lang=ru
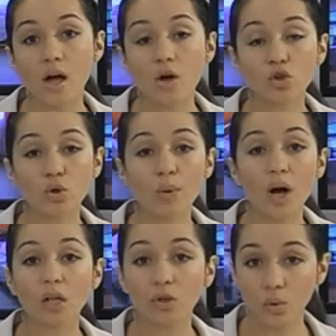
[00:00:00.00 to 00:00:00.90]
Чтобы
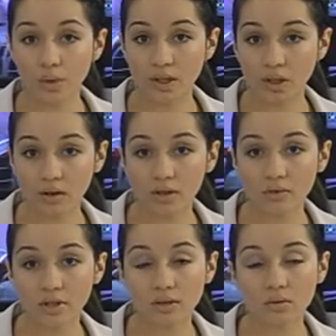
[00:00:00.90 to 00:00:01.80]
одно не
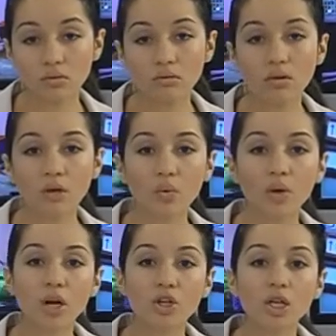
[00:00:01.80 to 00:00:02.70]
накладывалось на другое, у
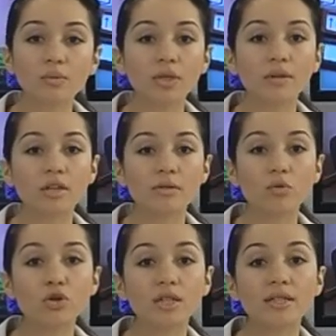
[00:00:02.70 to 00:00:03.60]
горожан была
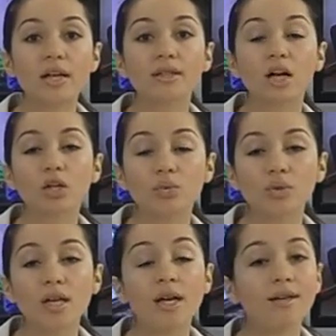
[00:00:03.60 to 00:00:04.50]
возможность
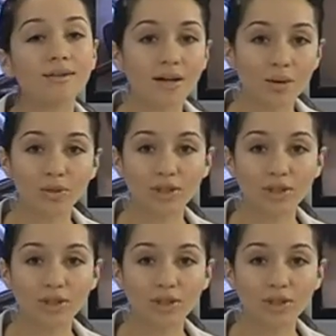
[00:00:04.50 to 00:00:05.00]
отдохнуть и там, и